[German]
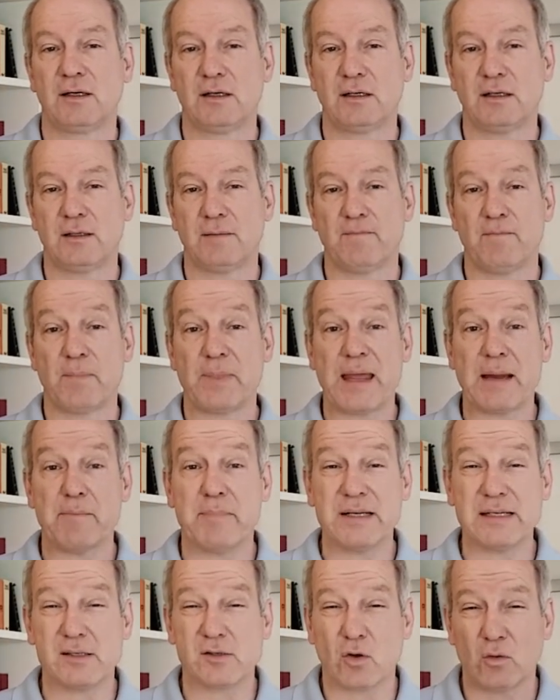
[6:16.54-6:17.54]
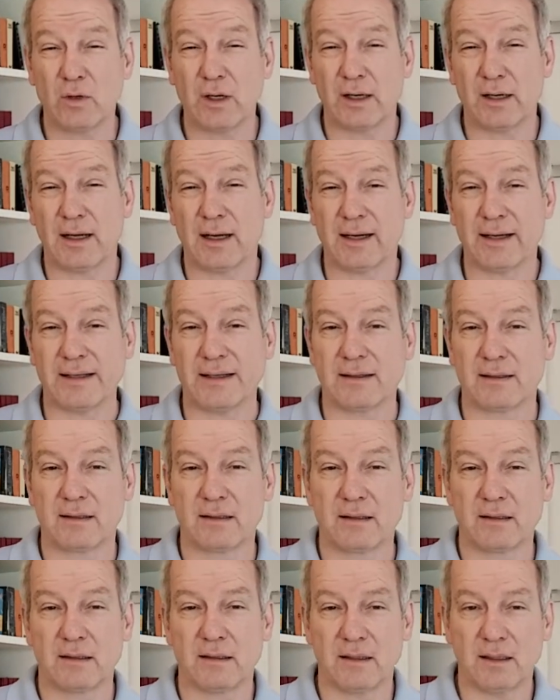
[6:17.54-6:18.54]
ähm, der Besonnenheit,
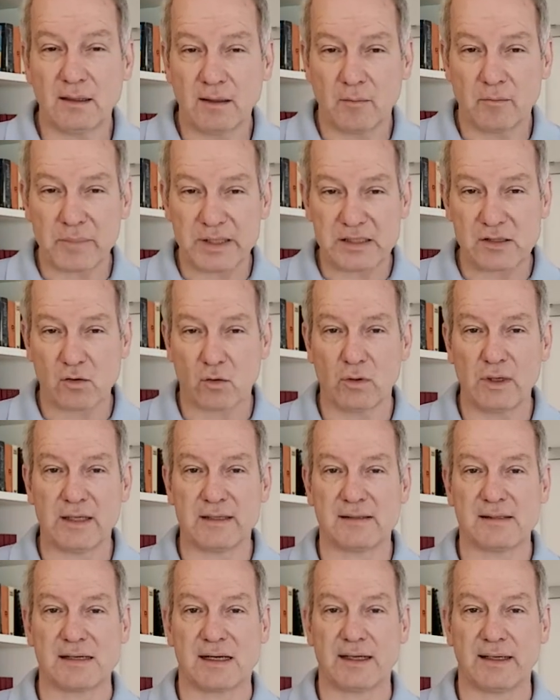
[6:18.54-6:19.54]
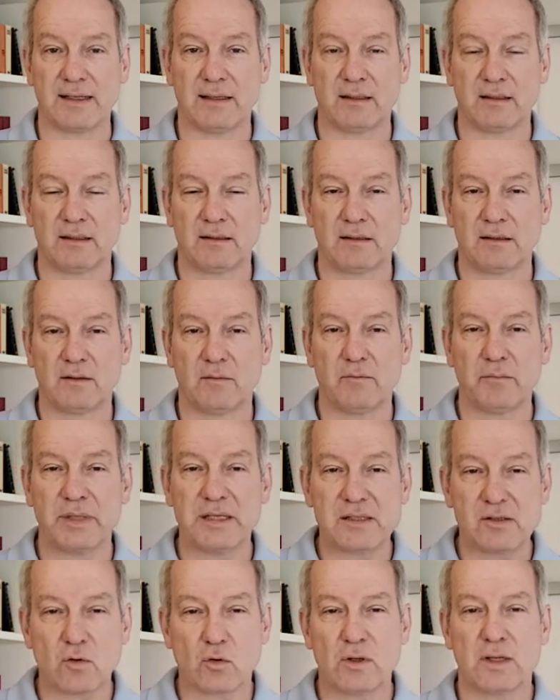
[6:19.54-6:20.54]
ja, besonnen sein,
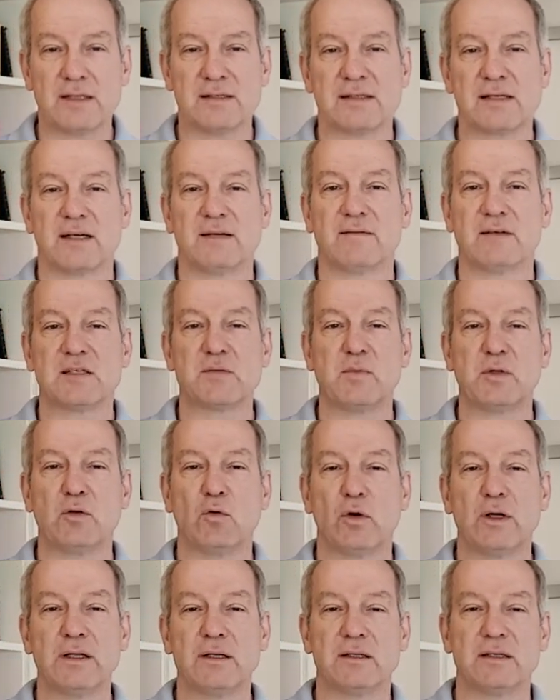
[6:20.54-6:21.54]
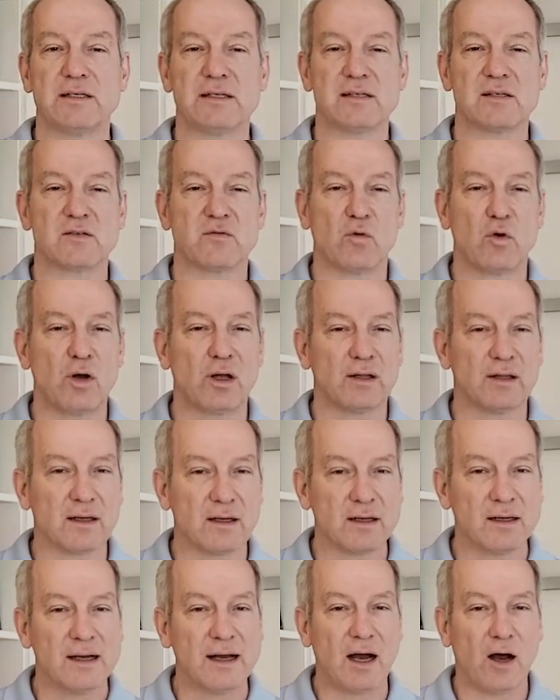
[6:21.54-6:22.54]
besonnen sein. Was bedeutet dieses Wort?
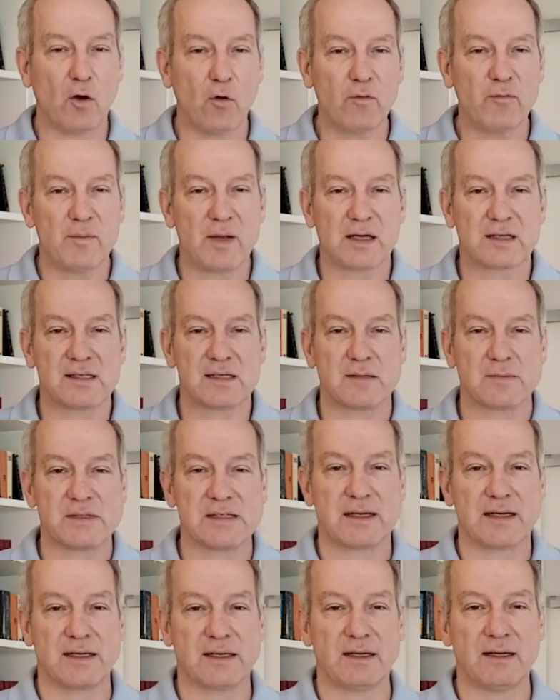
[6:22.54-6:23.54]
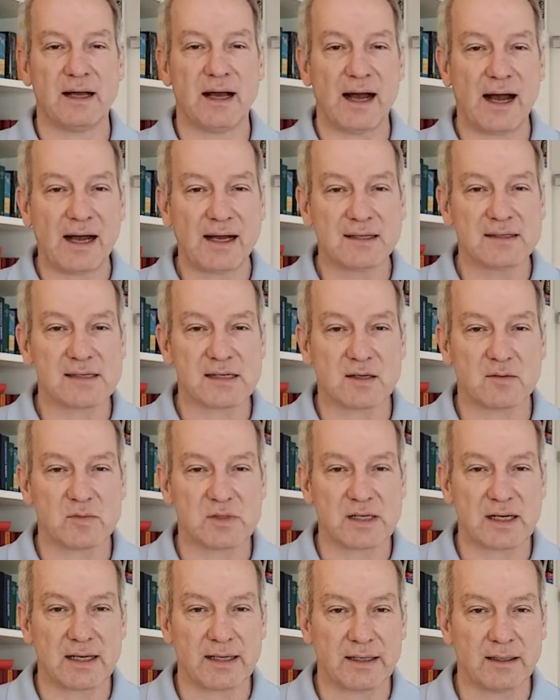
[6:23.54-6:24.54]
Ja? Aufmerksam sein,
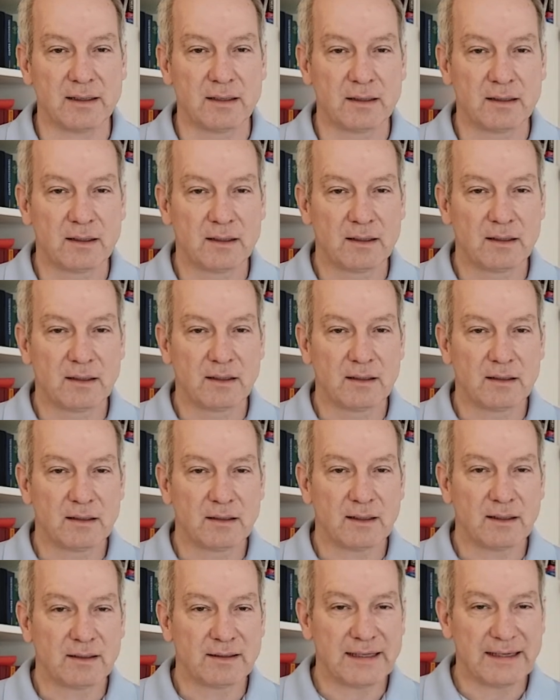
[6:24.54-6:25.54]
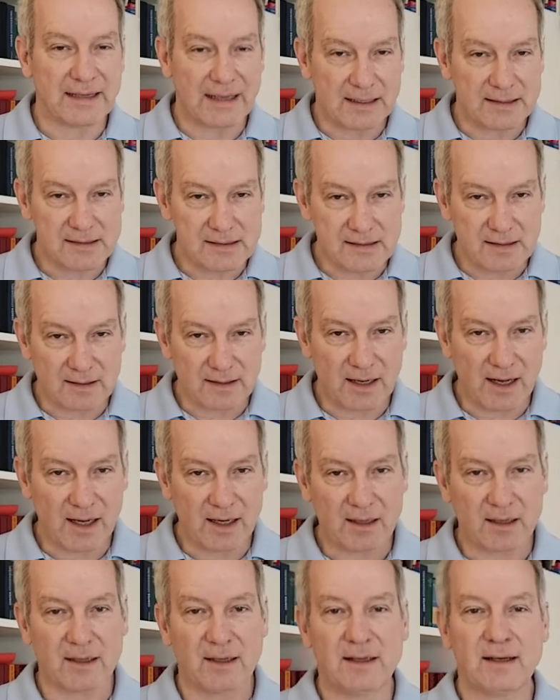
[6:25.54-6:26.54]
achtsam sein, den ganzen
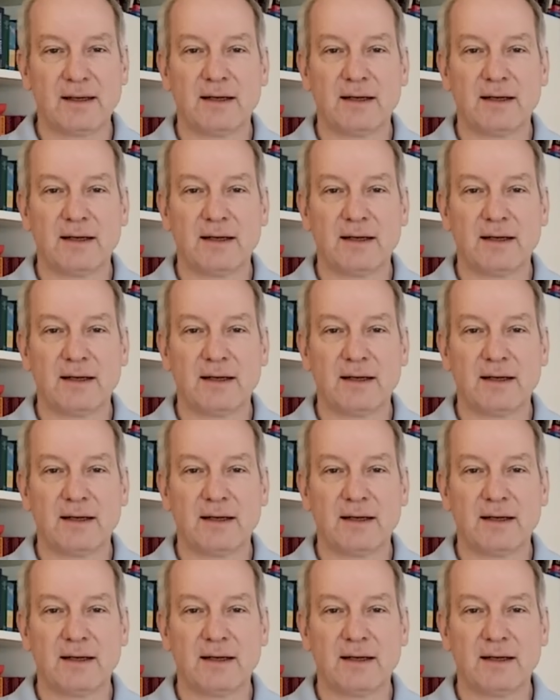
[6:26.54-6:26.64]
Tag,